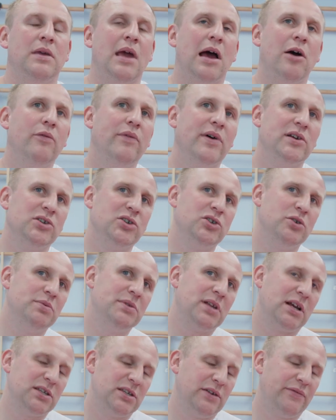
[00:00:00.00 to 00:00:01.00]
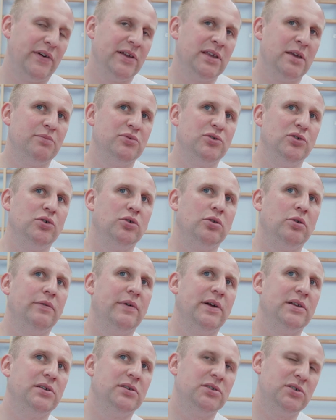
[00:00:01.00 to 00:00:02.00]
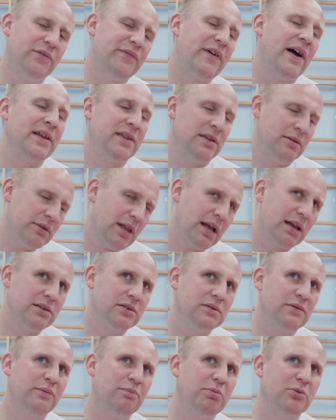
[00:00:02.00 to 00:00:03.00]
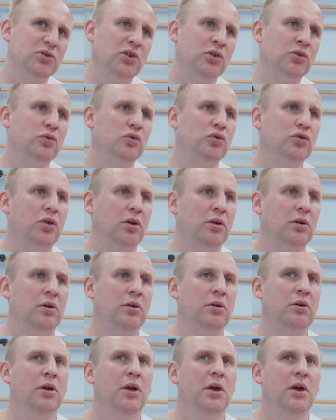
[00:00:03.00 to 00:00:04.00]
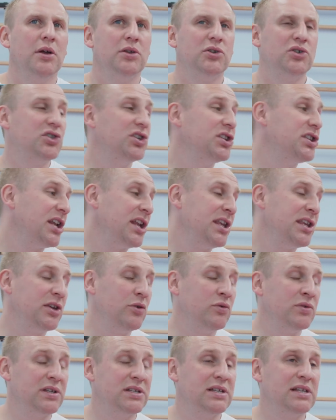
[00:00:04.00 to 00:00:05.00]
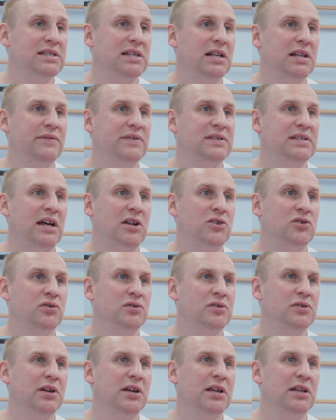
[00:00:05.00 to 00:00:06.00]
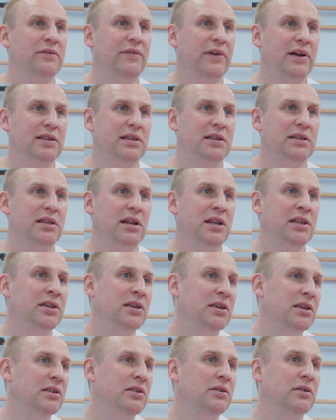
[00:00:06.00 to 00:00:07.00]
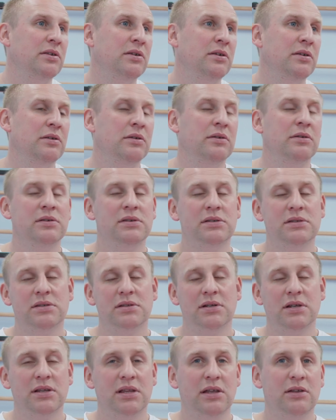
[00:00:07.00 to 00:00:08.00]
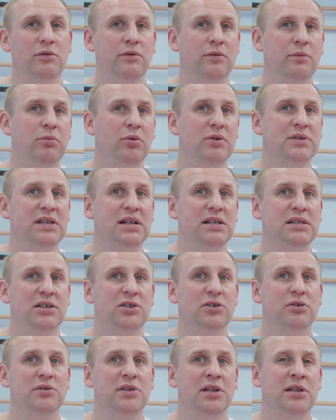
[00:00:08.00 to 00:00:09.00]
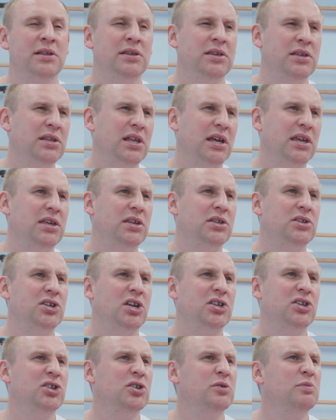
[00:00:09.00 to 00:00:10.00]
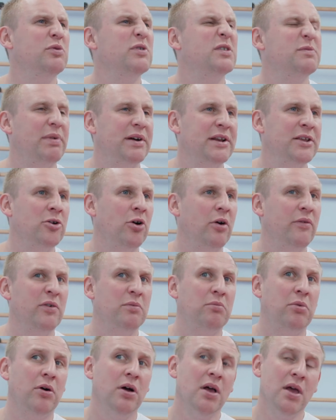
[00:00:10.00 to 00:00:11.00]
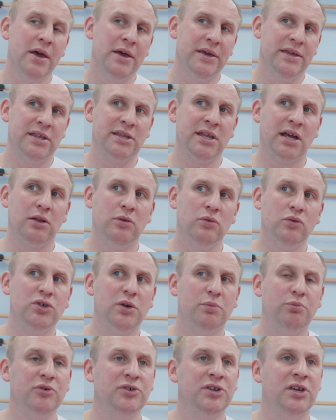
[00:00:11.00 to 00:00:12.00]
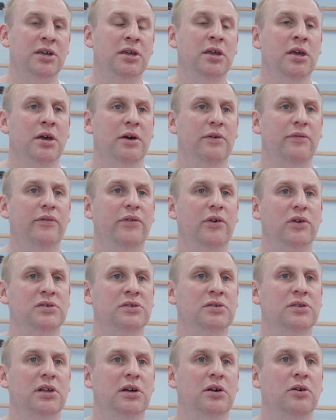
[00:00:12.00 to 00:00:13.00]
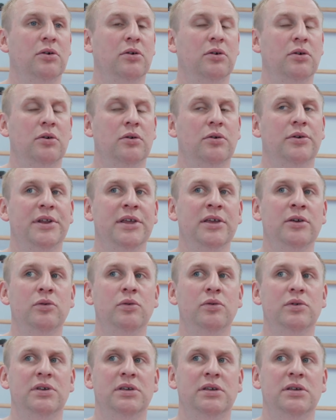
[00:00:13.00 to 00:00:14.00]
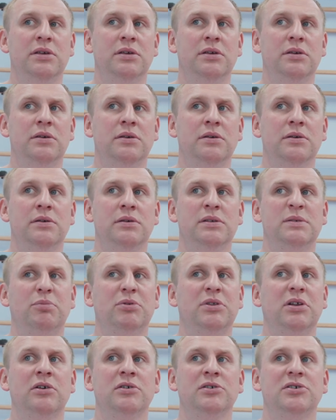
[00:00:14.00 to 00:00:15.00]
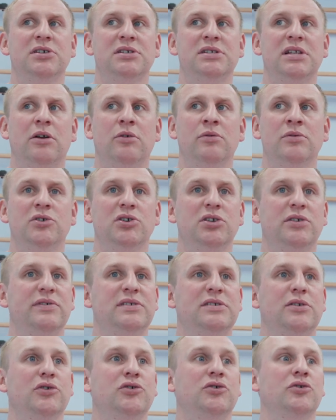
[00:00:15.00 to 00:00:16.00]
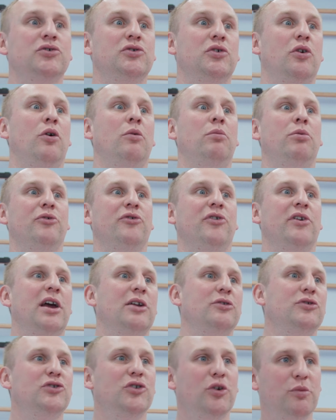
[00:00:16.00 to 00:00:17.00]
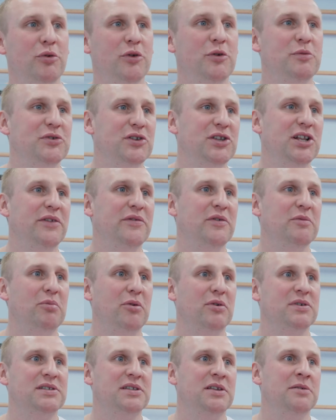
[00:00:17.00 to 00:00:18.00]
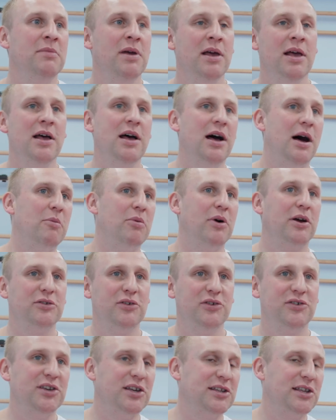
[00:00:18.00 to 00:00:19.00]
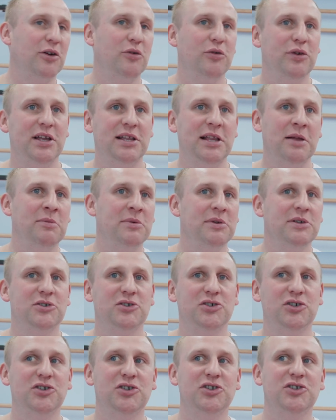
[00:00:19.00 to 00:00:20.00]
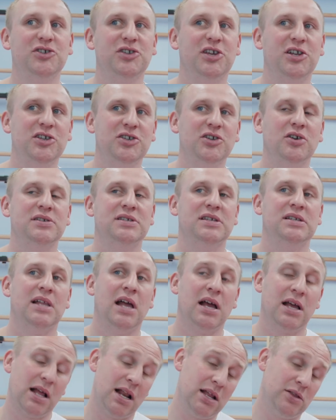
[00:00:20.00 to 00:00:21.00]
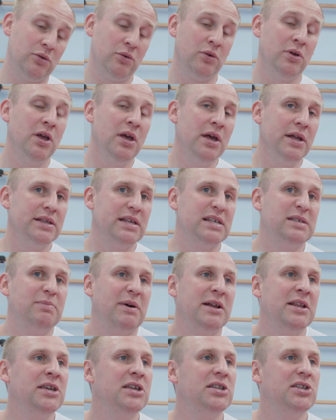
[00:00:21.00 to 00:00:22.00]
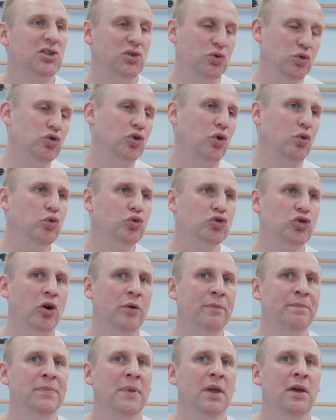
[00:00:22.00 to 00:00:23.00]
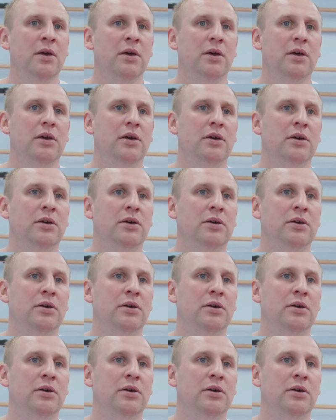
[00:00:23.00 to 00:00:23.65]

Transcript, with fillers: Ja uważam, żeby tak się fajnie przygotować, czy fajnie, no tak, że w porządku to trzy treningi u nas na sali wystarczą. To takie dwa te treningi stricte tu bokserskie, żeby ten i taki trzeci, żeby był sparingowy bo jednak ludzie później wychodzą do tego ringu i spotykają się z taką rzeczywistością, że o Boże, jak tu się obroni przed lewym prostym, albo jak ktoś Cię atakuje tam 3 czy 4 ciosy, tak? Ale to, te sparingi też dużo uczą yy,